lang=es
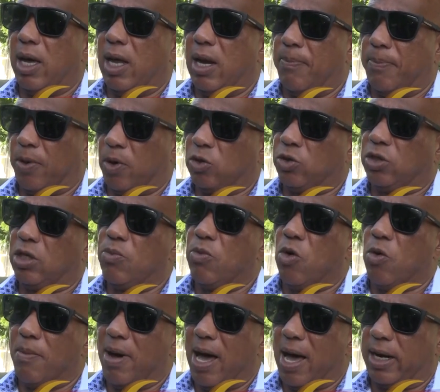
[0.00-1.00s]
el
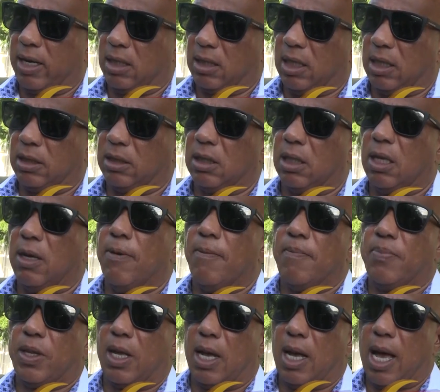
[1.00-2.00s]
próximo martes
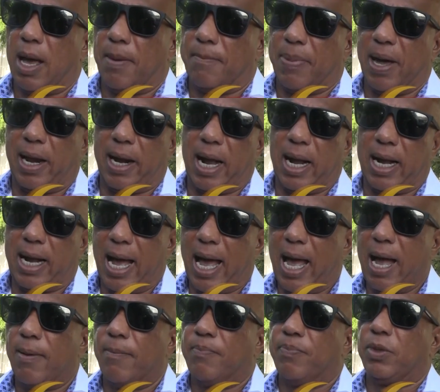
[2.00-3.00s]
para
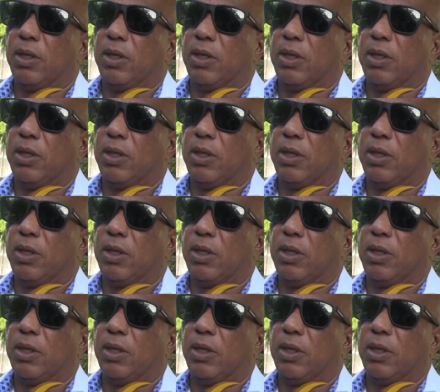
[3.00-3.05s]
acá,